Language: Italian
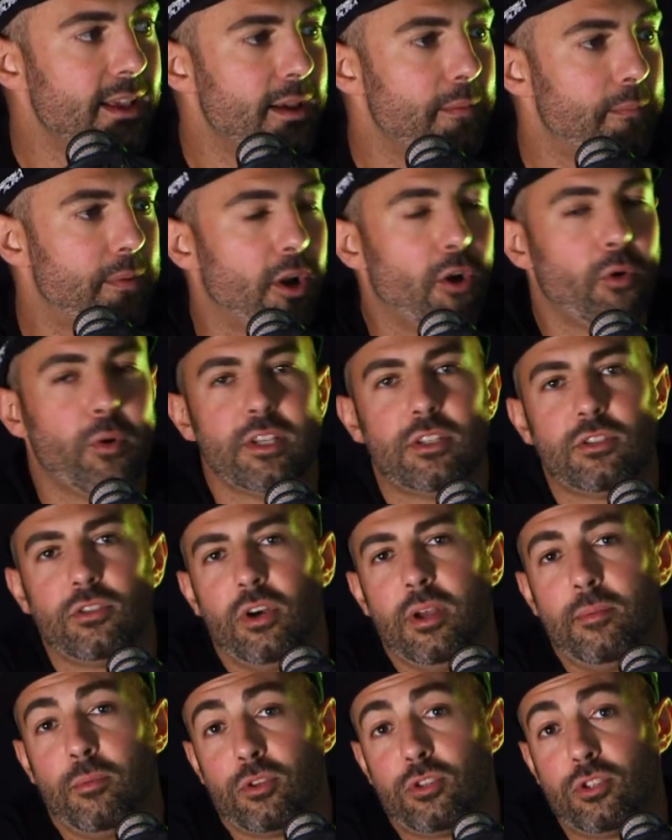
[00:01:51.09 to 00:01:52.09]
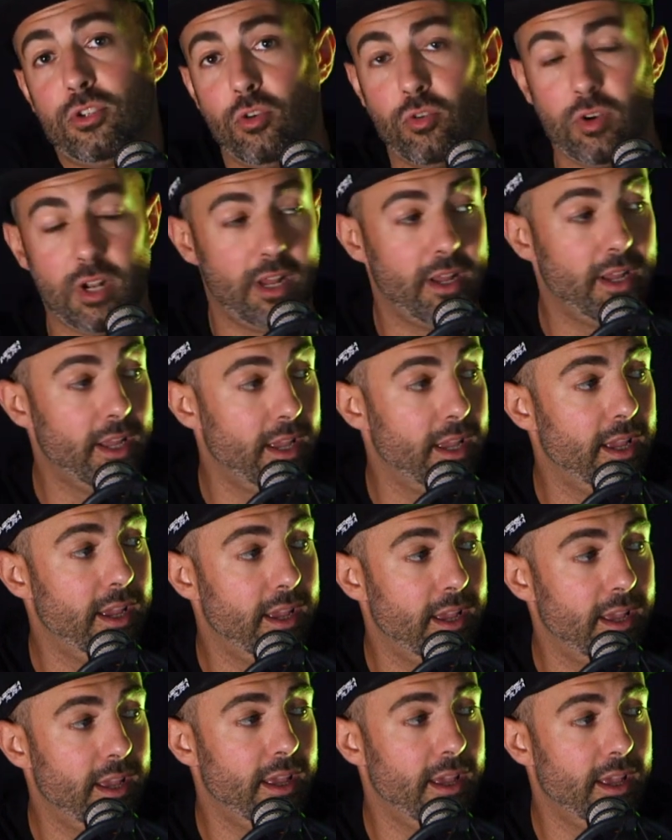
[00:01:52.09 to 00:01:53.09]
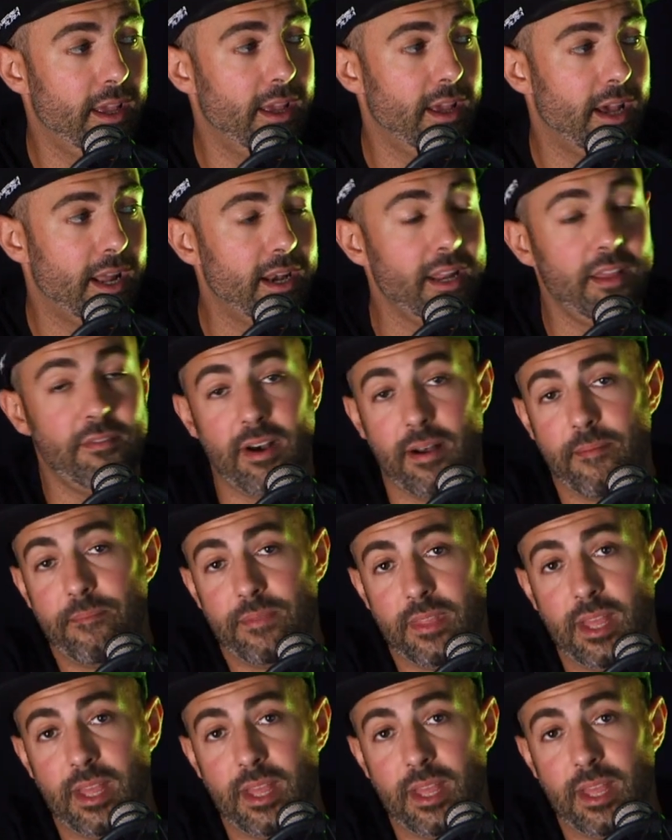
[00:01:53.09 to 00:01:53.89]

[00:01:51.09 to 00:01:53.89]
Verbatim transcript: però questo emoziona, e arriva,